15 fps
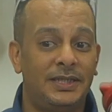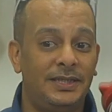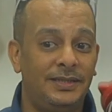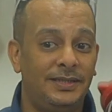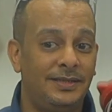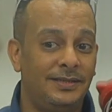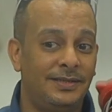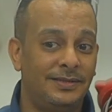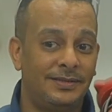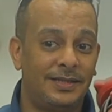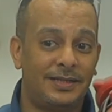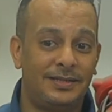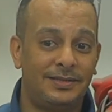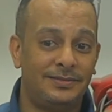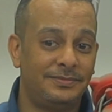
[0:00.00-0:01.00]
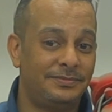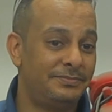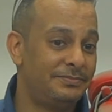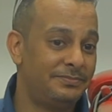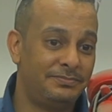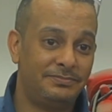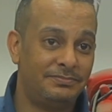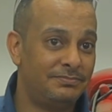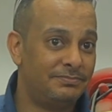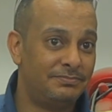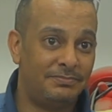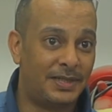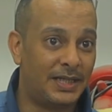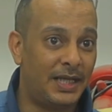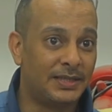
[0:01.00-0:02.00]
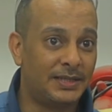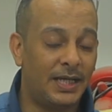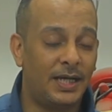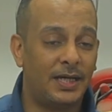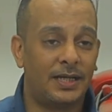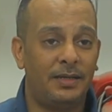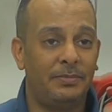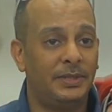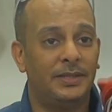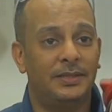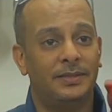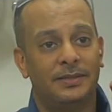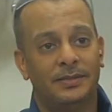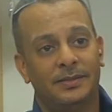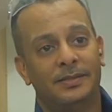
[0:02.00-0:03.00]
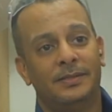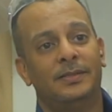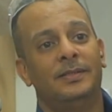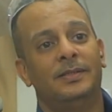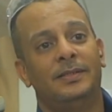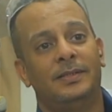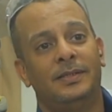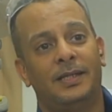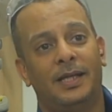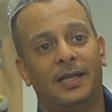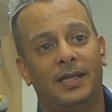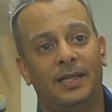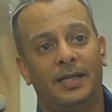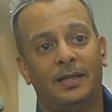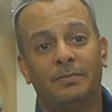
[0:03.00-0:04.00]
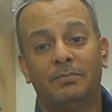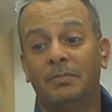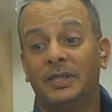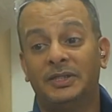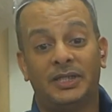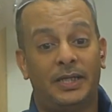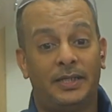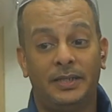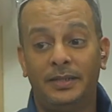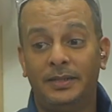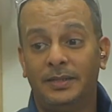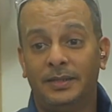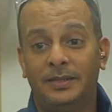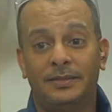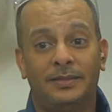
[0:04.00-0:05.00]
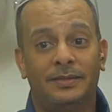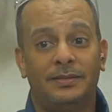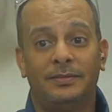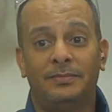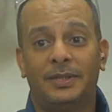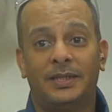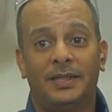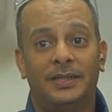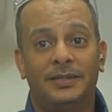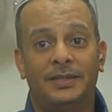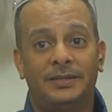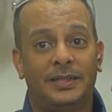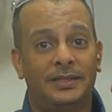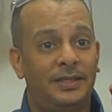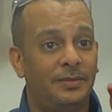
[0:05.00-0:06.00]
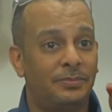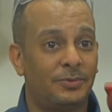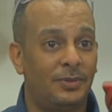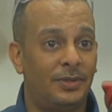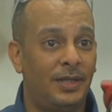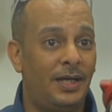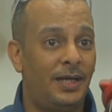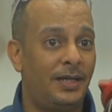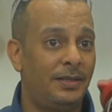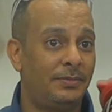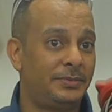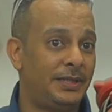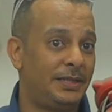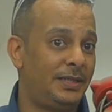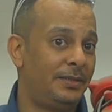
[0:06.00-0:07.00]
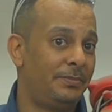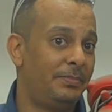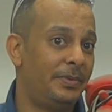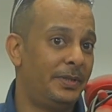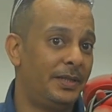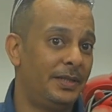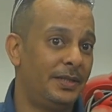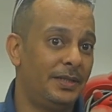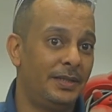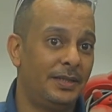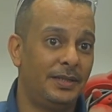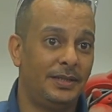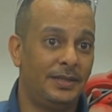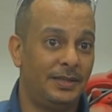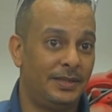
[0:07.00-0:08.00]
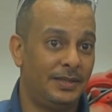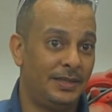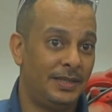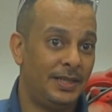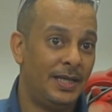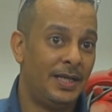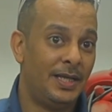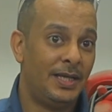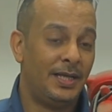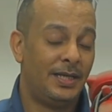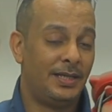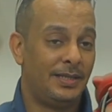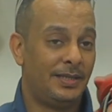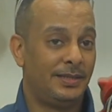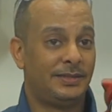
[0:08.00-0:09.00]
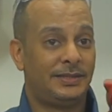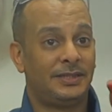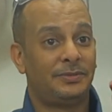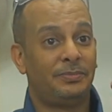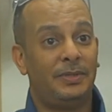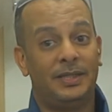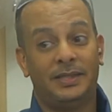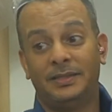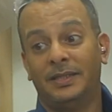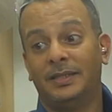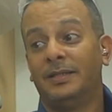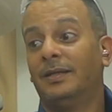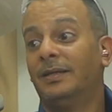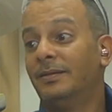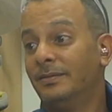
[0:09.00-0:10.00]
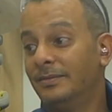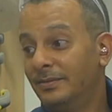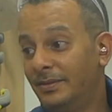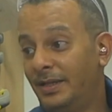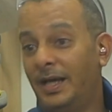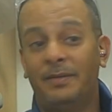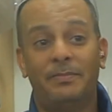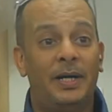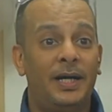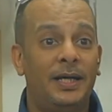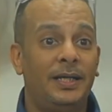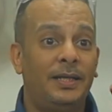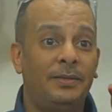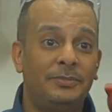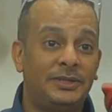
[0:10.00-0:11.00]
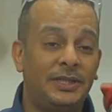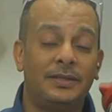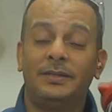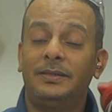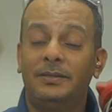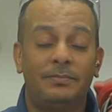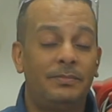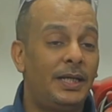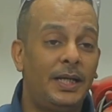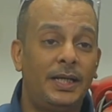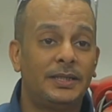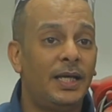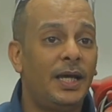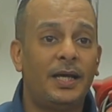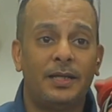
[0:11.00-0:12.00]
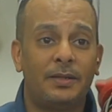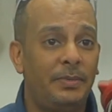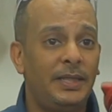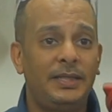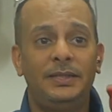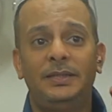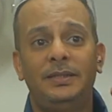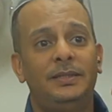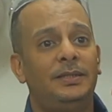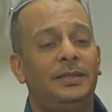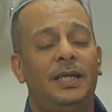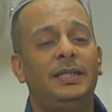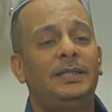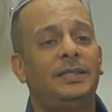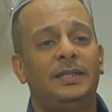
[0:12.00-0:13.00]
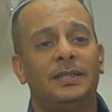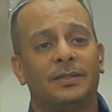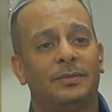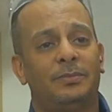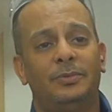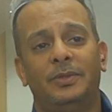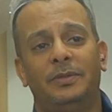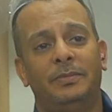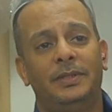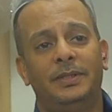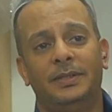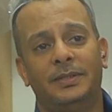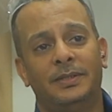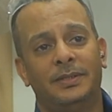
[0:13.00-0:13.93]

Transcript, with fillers: شيء ما راح اتاخر ابدا مشاريع آه، مثلا تدريب طلاب تدريب آه، آه، شو اسمه عماله مش ما راح اتاخر باي اي شيء يطلبونه مني